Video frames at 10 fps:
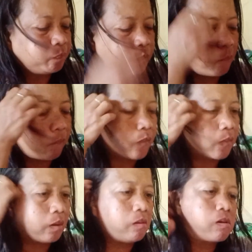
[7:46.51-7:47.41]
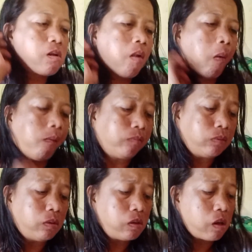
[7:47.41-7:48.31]
kumain ng
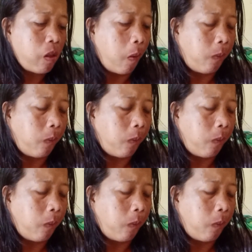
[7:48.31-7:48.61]
dere-derecho.